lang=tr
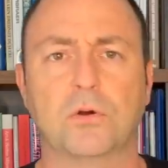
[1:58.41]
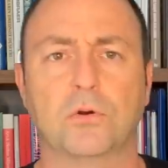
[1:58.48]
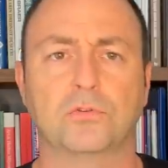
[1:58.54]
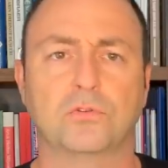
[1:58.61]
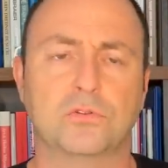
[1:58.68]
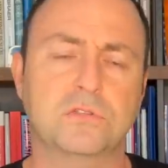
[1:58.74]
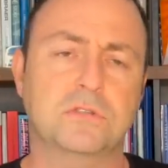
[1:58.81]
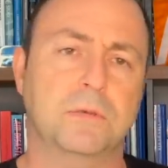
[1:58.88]

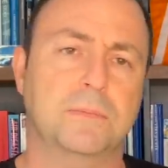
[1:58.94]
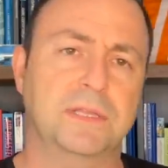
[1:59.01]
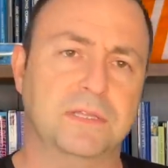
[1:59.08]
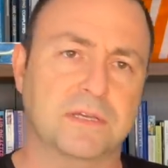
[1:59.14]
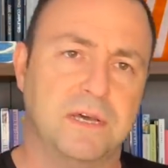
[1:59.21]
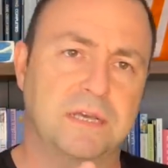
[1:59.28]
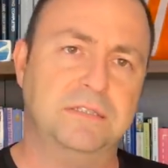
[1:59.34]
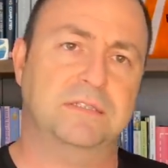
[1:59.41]
koyduğunuz
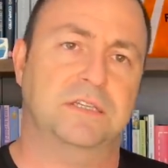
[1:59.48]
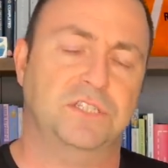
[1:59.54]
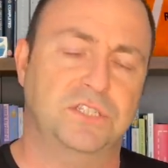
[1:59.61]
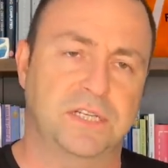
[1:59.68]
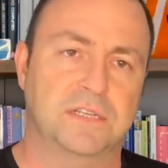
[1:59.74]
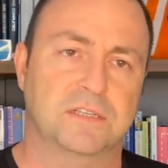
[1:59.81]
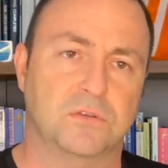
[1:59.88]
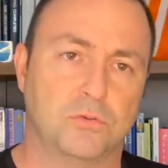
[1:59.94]
zaman Gazze
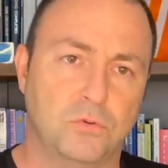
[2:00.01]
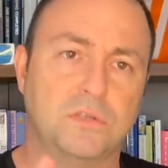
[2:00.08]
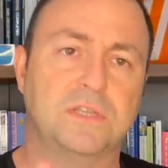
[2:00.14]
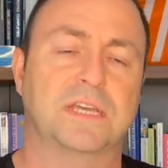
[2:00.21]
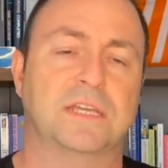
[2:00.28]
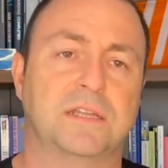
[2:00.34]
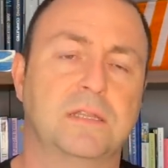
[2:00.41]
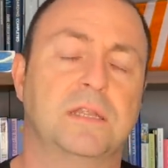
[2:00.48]
şeridi
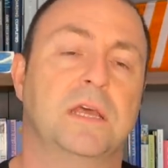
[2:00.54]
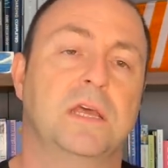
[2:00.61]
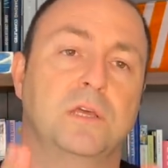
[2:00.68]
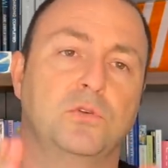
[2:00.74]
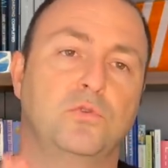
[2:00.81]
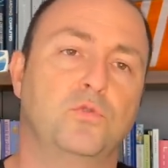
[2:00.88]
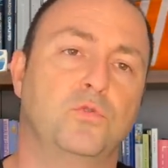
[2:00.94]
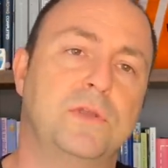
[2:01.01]
ülkenin
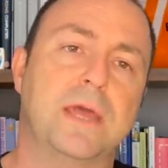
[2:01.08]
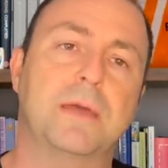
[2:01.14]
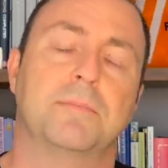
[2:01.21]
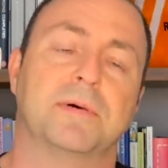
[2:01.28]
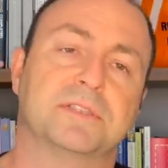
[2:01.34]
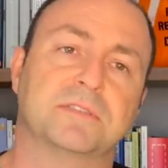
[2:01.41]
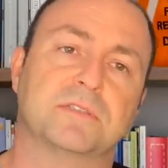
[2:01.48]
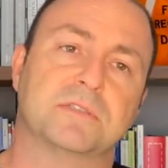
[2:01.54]

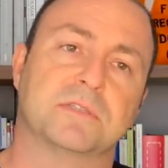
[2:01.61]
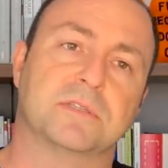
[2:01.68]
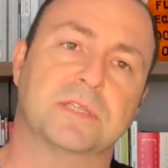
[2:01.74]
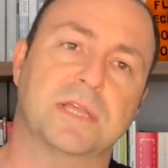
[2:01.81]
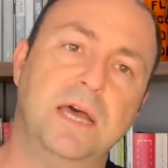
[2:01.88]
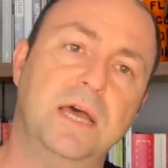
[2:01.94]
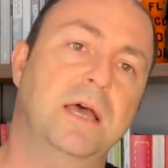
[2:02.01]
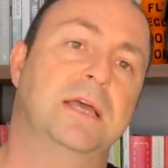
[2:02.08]

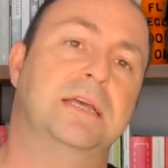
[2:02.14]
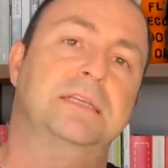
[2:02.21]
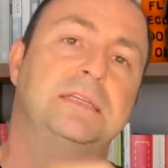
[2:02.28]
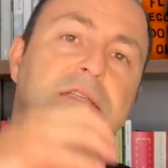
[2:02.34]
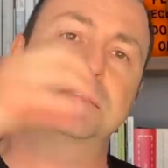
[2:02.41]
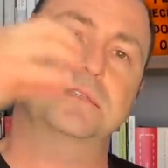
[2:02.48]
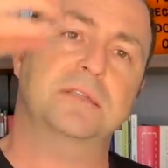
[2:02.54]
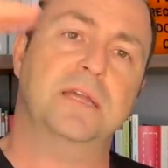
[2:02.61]
güneybatısında
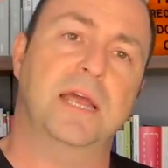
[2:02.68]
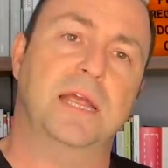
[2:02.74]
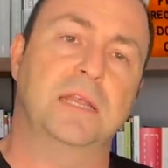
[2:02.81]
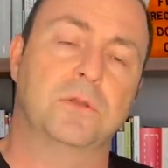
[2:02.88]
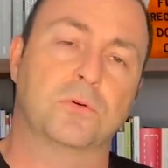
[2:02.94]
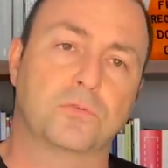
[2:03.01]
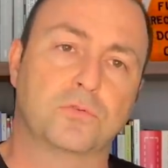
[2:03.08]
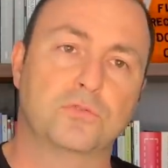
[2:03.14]

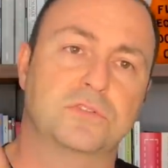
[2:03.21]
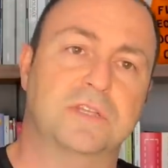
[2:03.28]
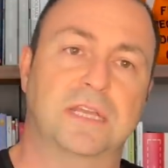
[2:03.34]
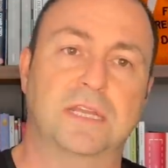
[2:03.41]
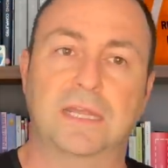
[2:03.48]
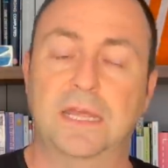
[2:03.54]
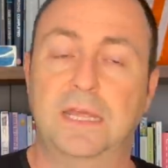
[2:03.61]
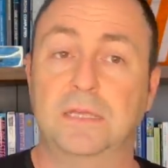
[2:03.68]
İsrail'in o
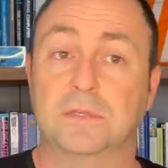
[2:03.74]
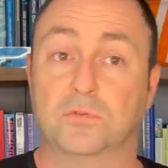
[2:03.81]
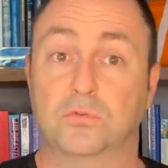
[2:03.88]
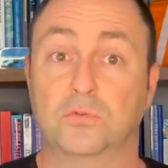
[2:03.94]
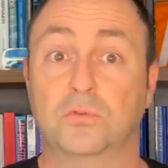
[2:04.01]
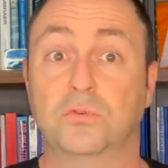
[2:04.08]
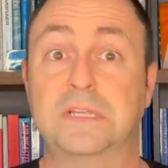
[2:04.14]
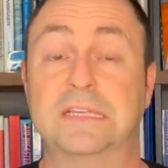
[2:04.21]
kuzeyine
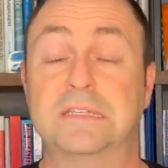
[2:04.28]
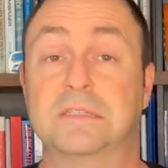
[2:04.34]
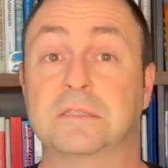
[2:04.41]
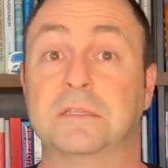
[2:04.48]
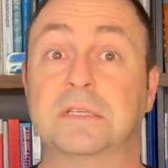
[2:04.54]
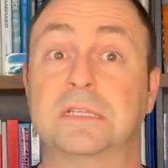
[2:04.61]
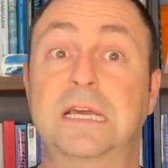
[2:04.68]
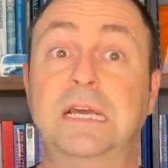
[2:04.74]
Suriye
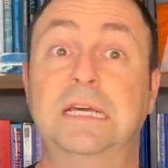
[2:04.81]
sınırına